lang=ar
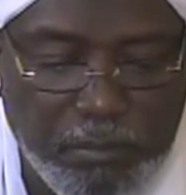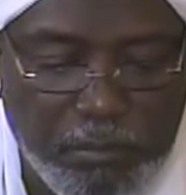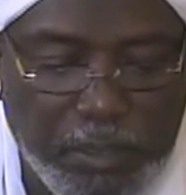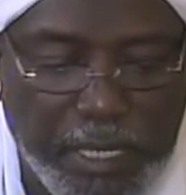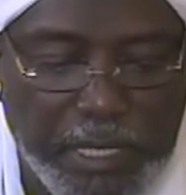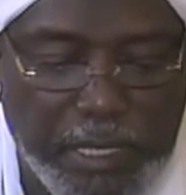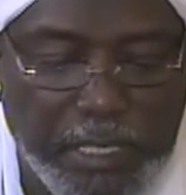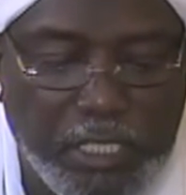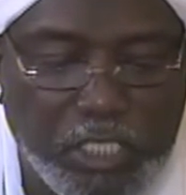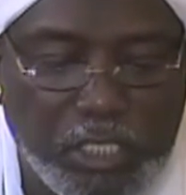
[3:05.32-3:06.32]
بأن
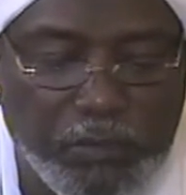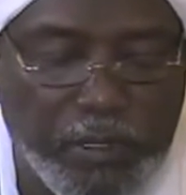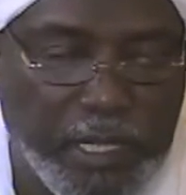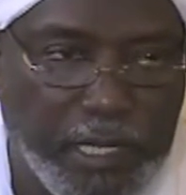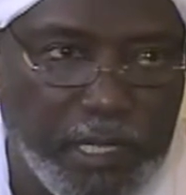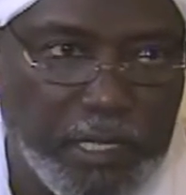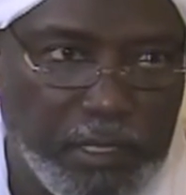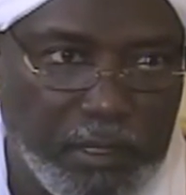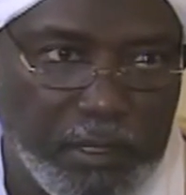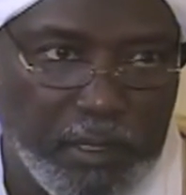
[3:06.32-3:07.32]
الاحتفال
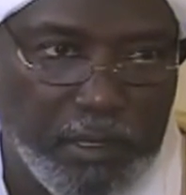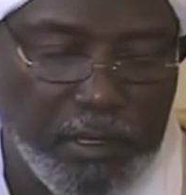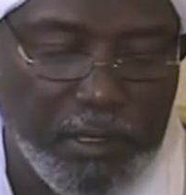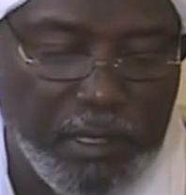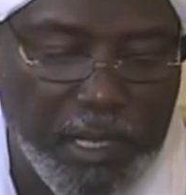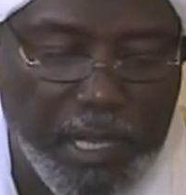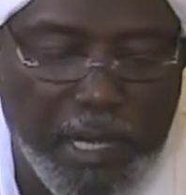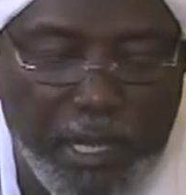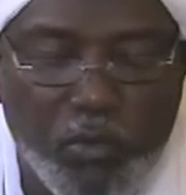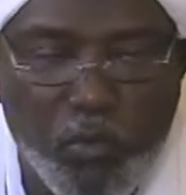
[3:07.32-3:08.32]

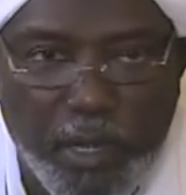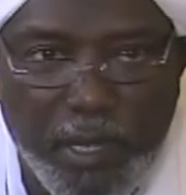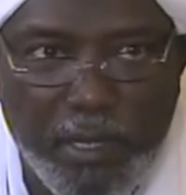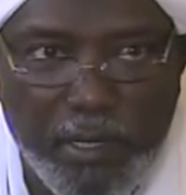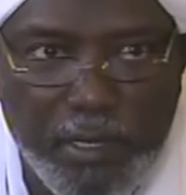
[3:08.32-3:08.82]
الأول